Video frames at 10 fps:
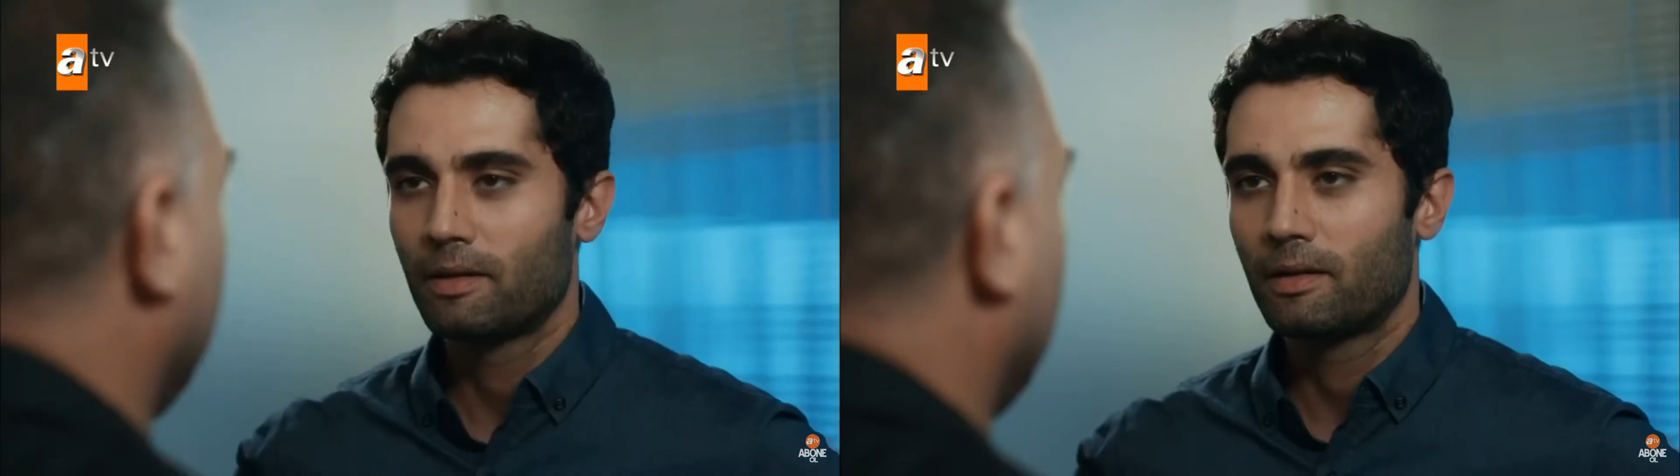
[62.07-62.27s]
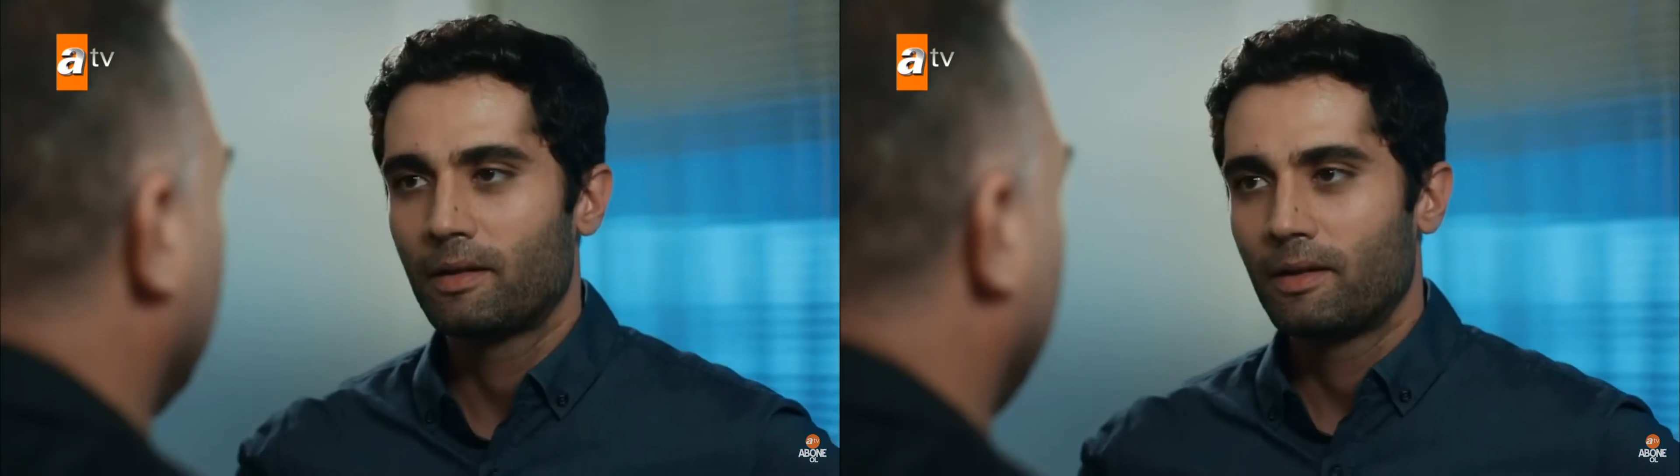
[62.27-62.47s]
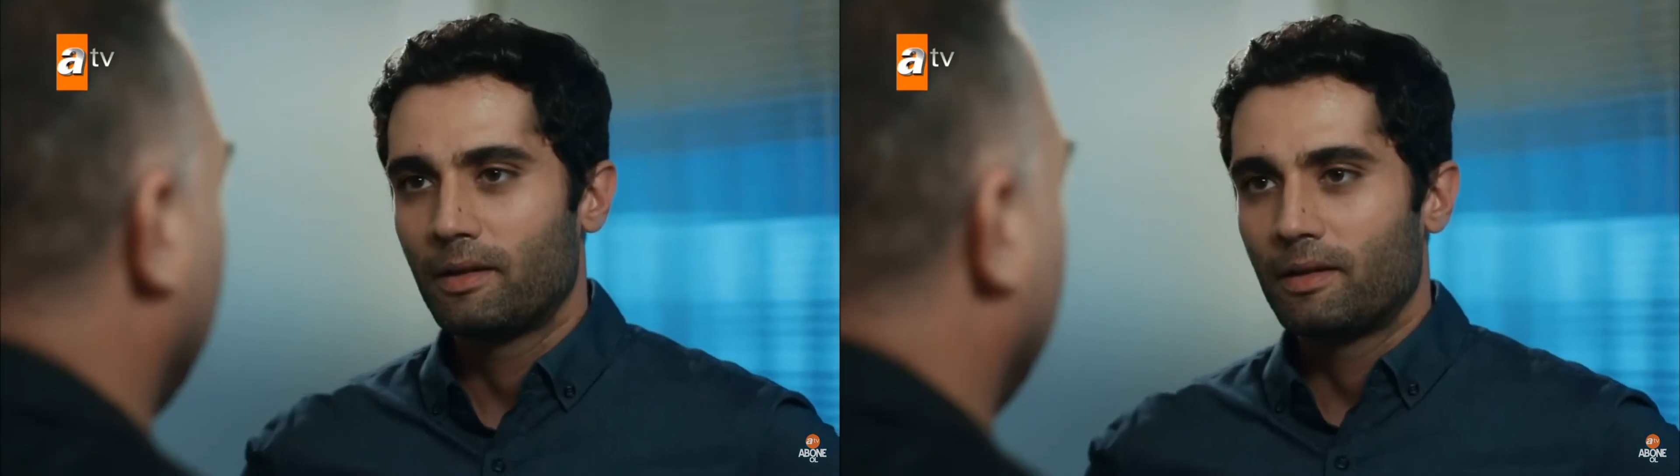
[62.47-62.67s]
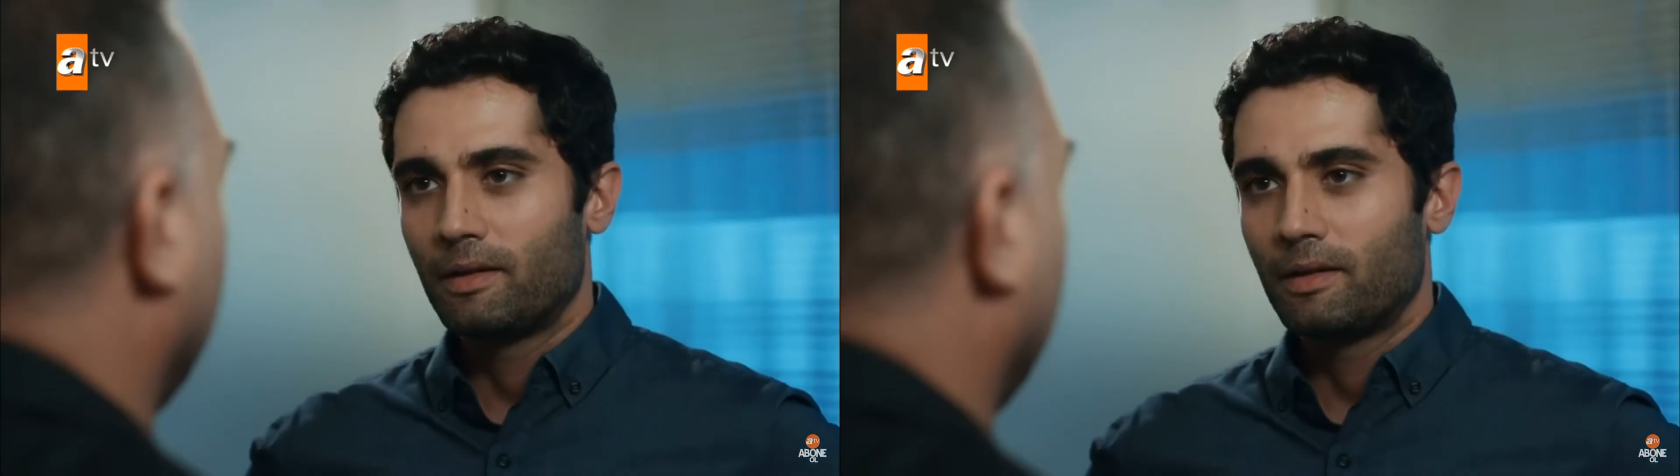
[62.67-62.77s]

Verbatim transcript: dedim ama.